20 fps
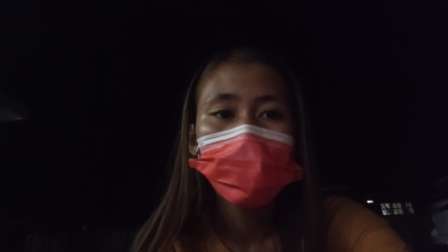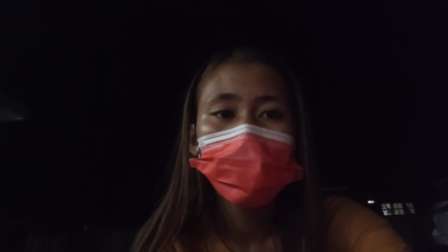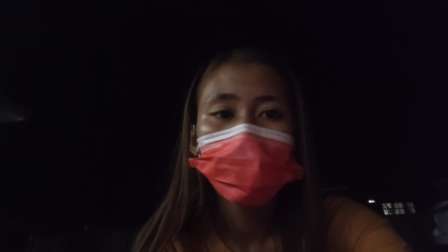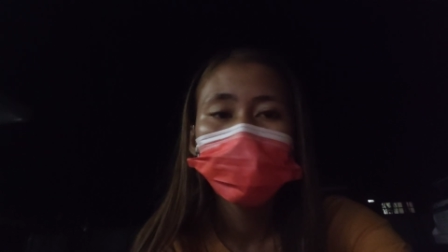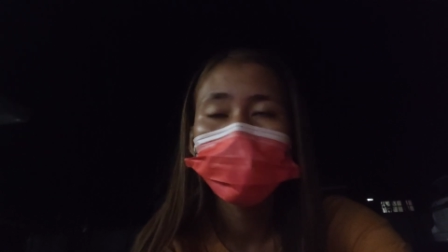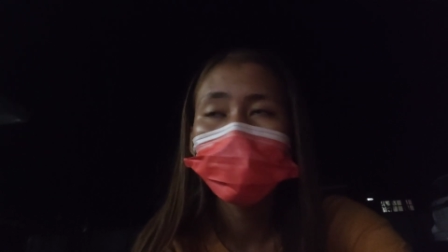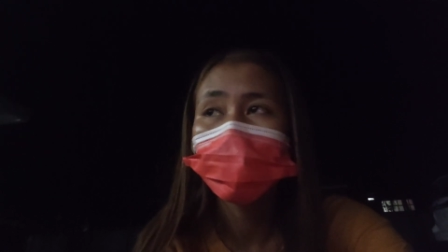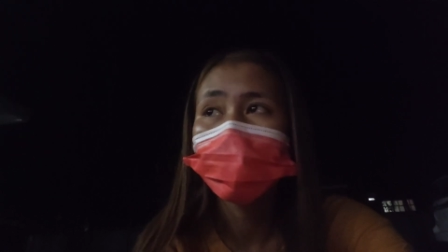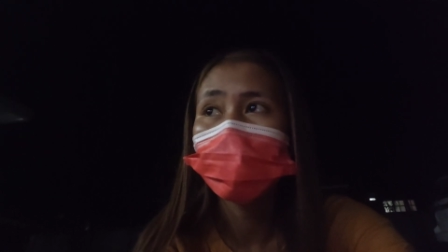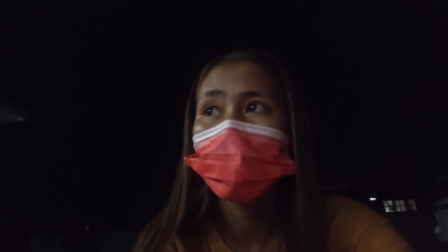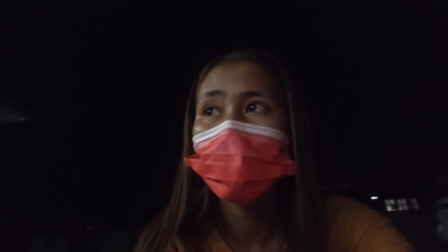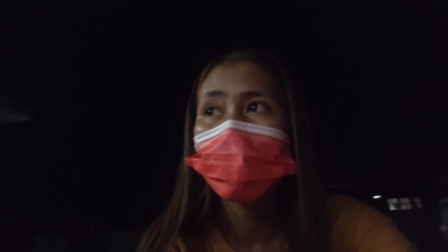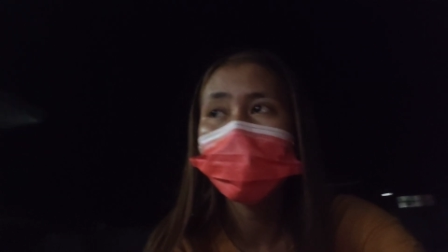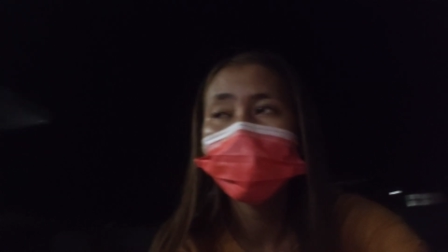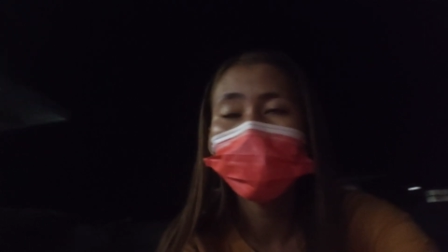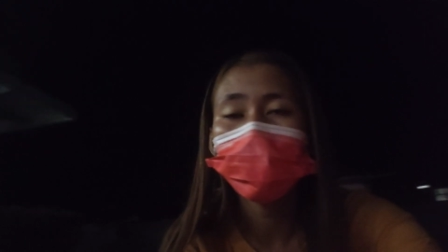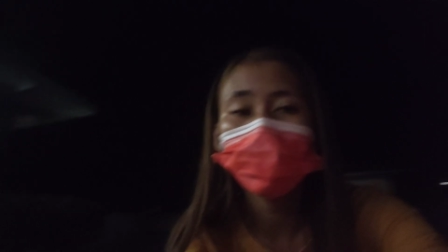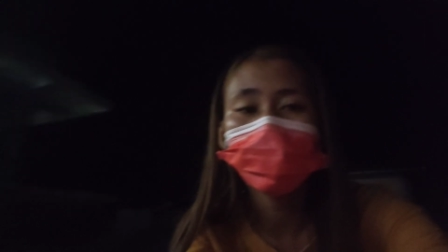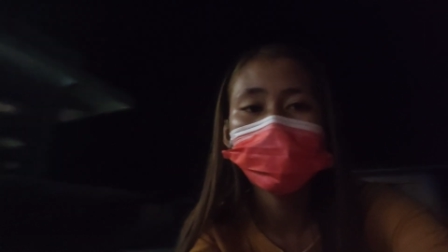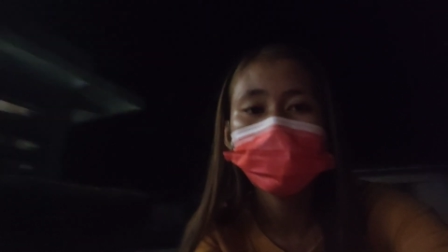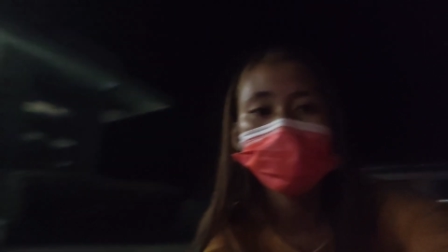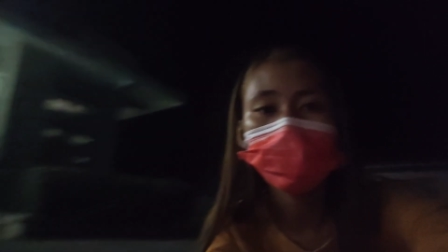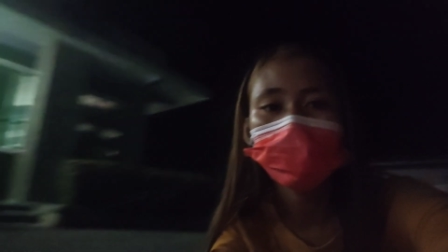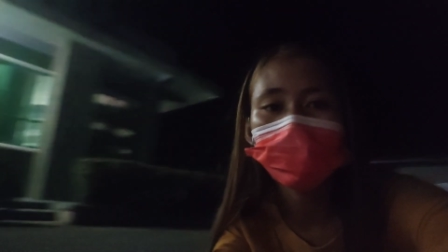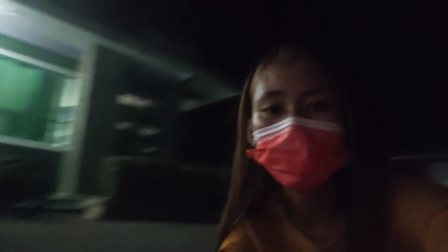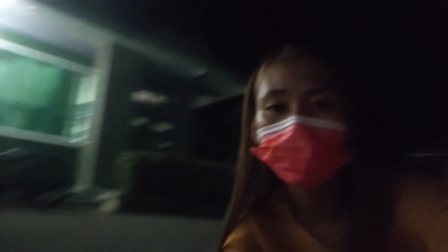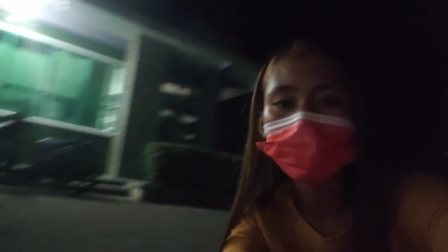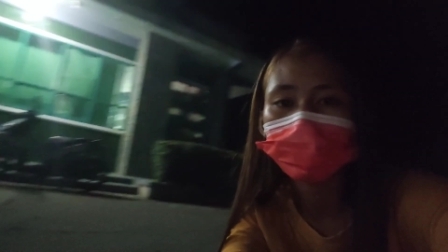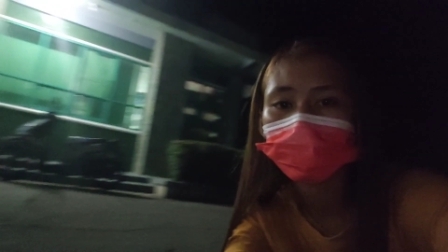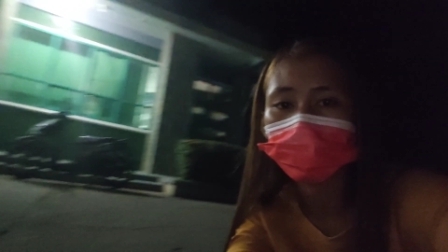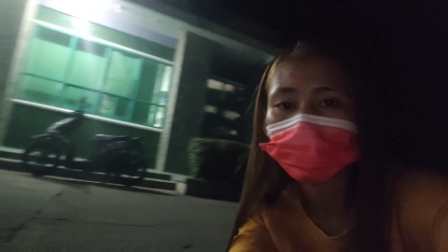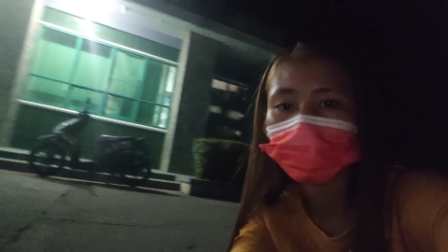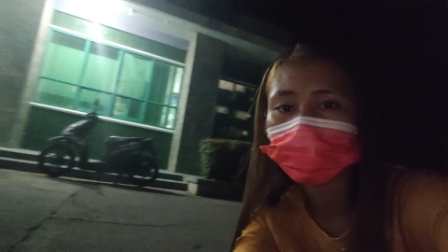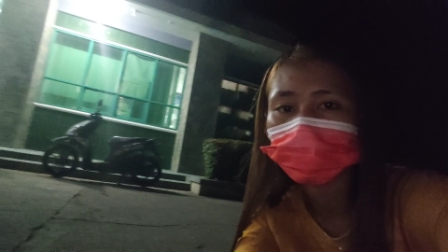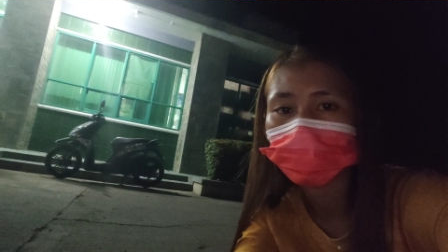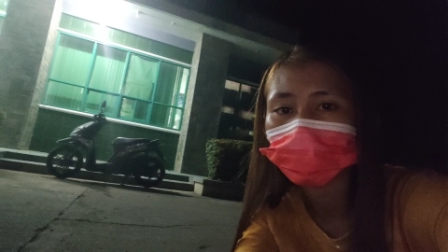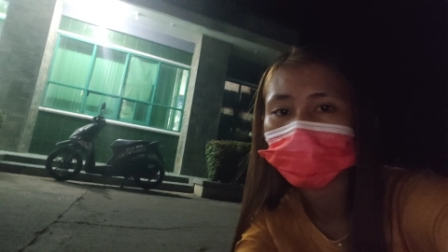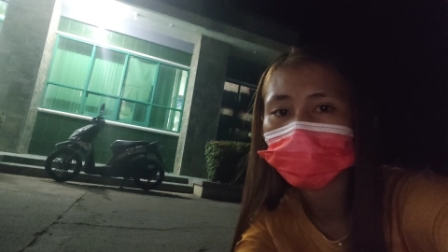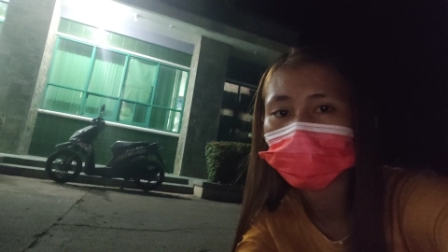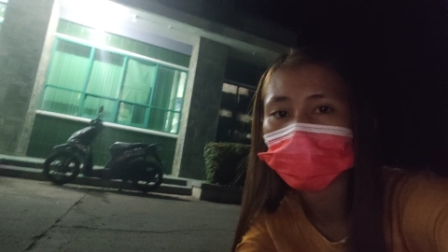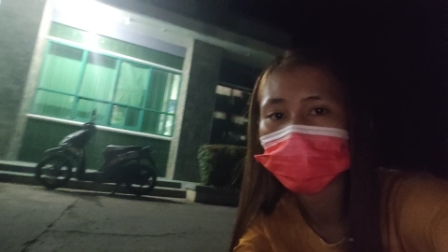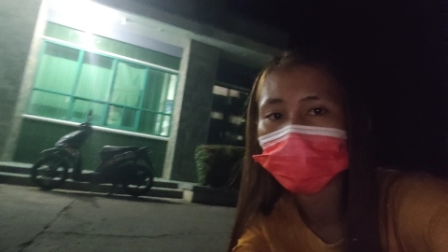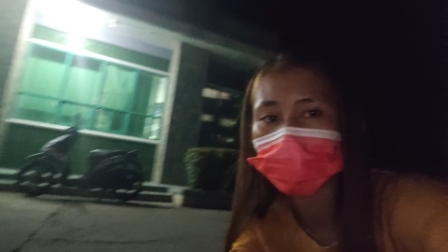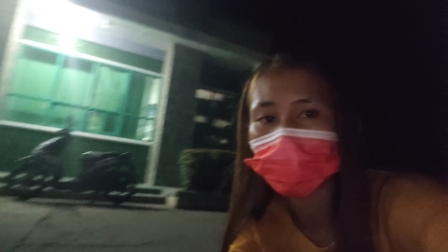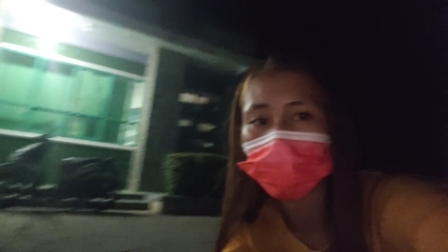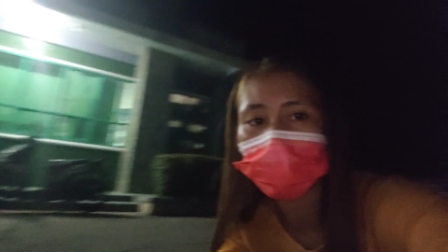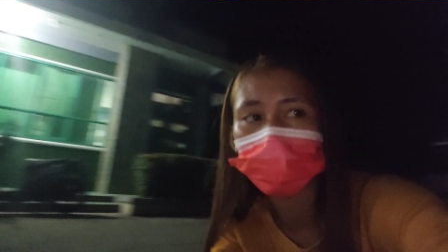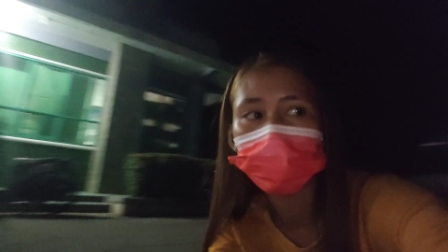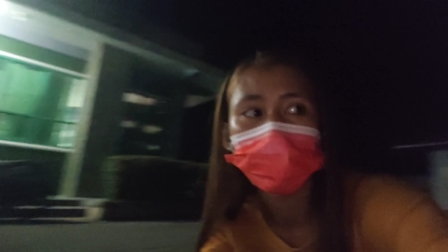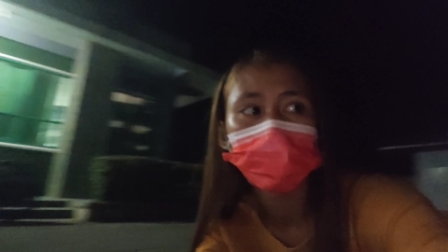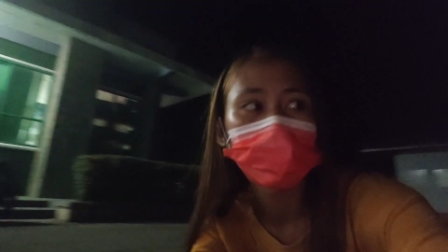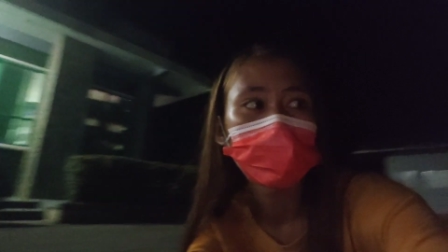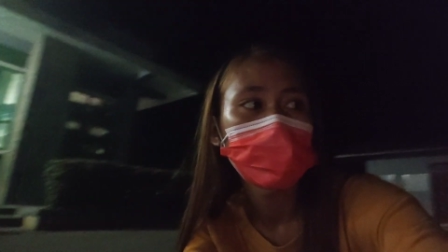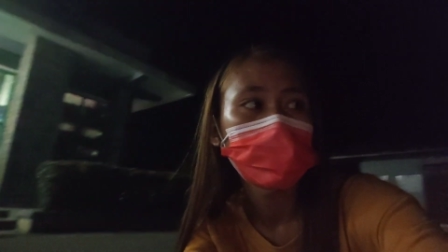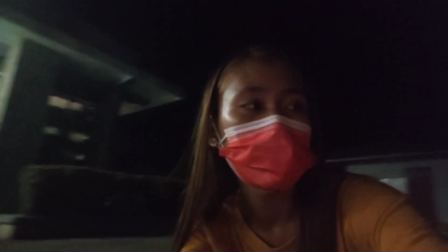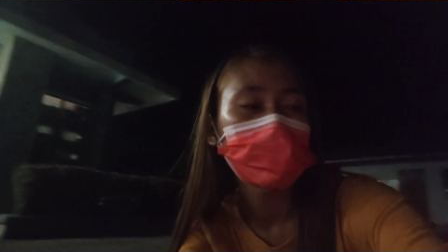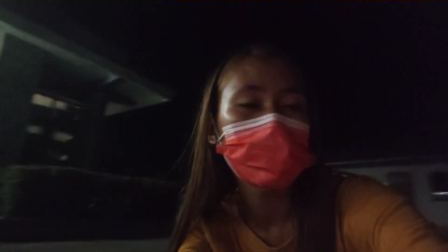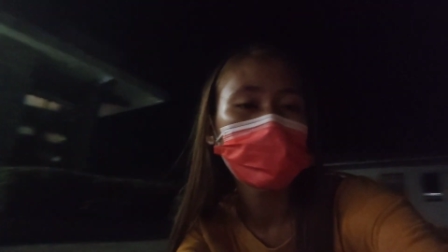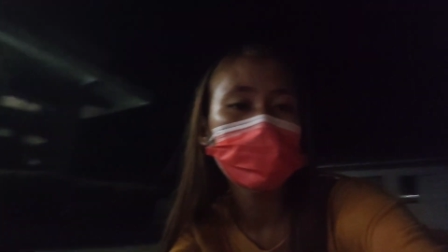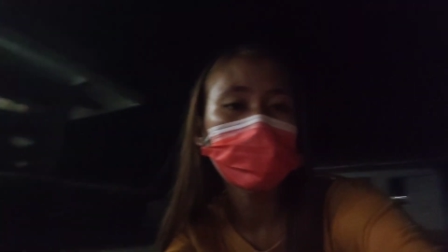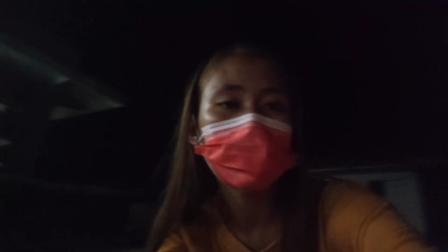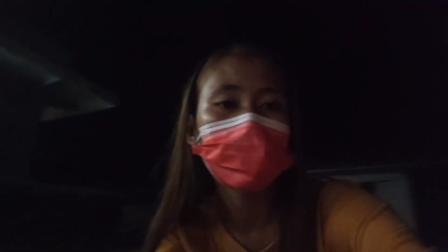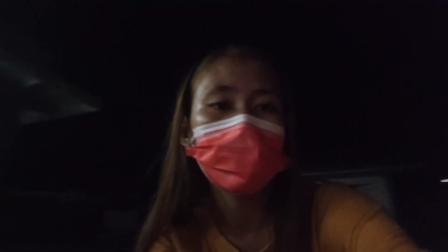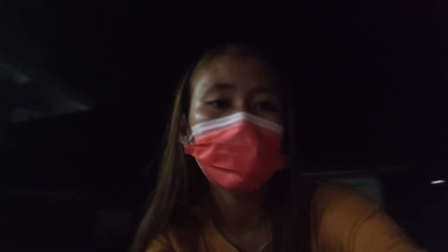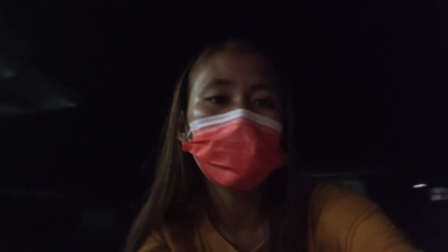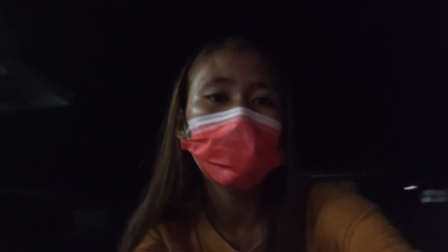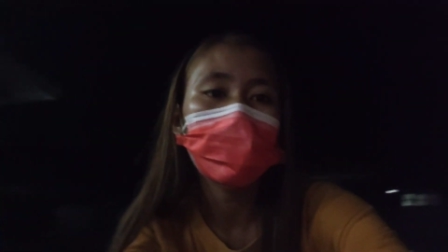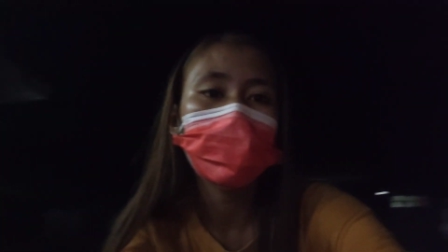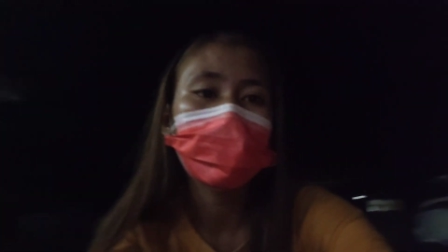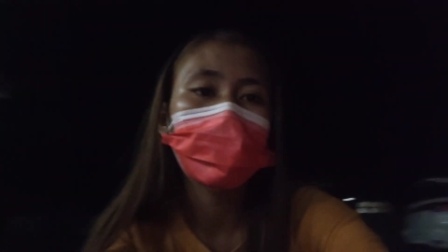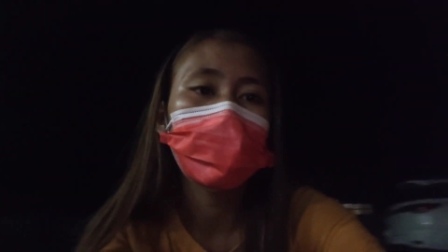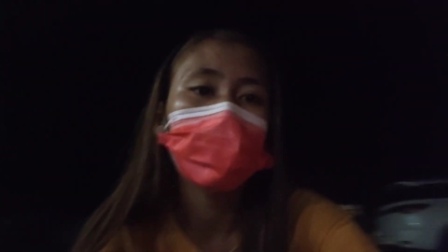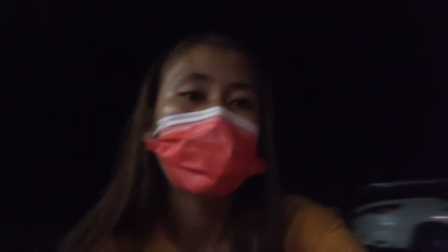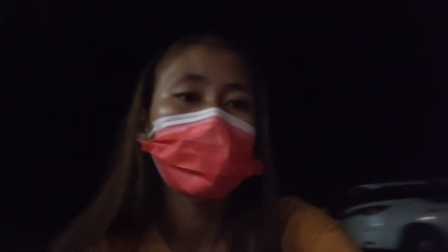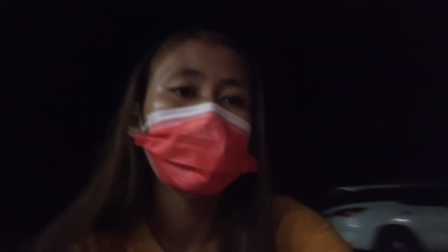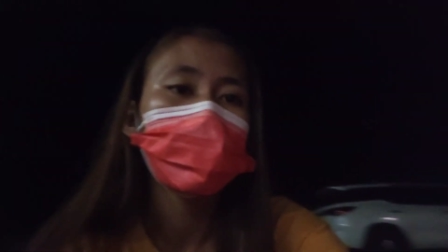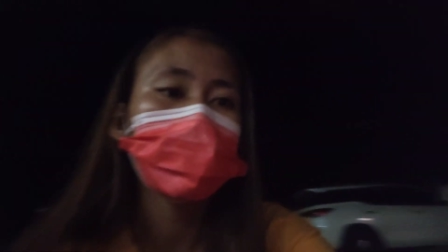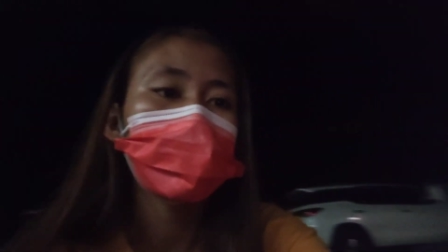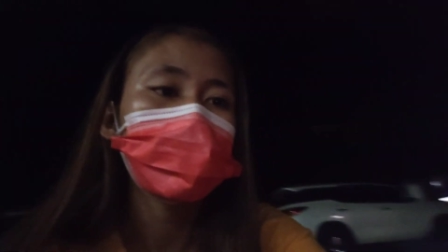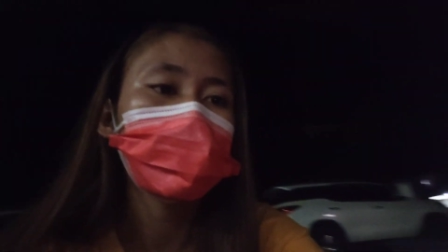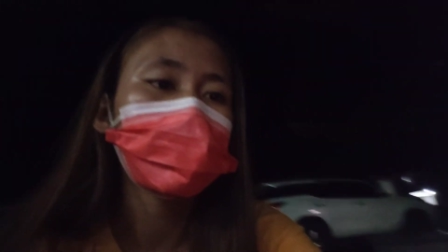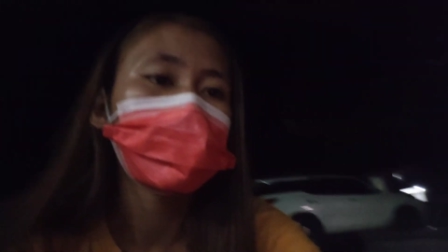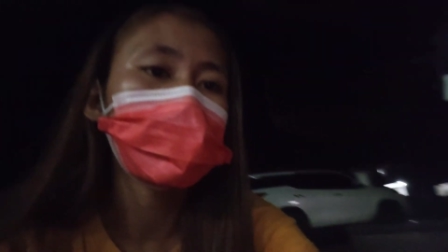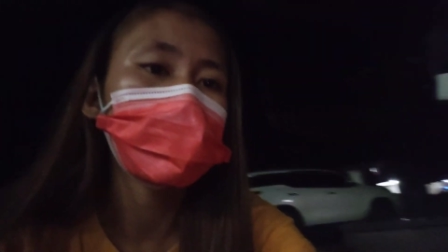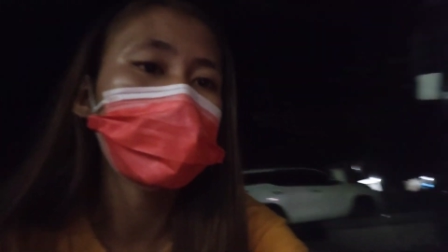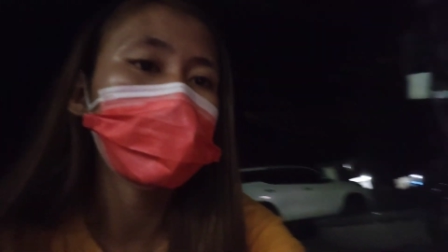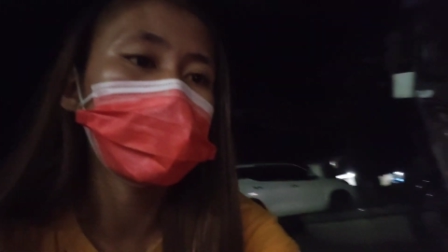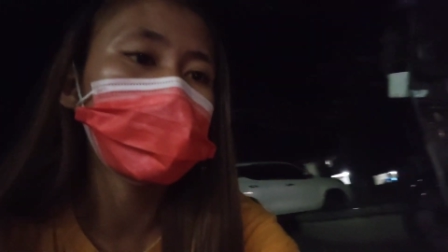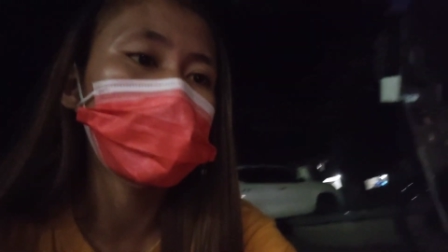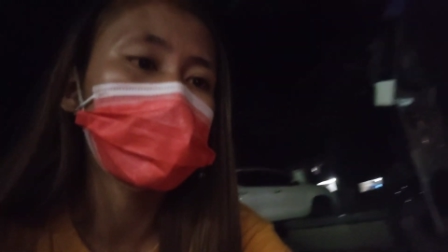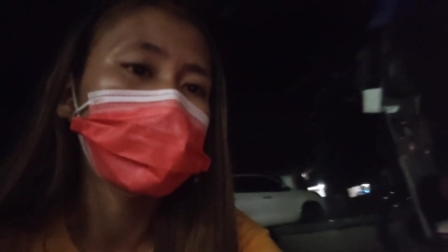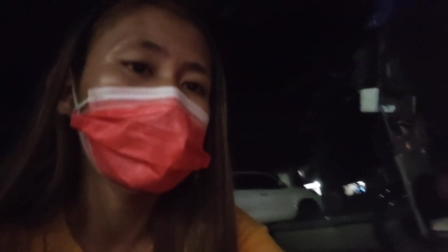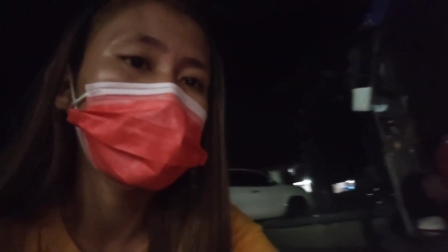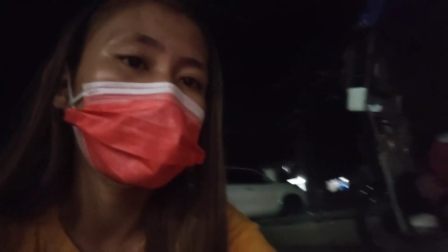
Dito lang po kami sa labas ng hospital yan. Dito po kami matutulog.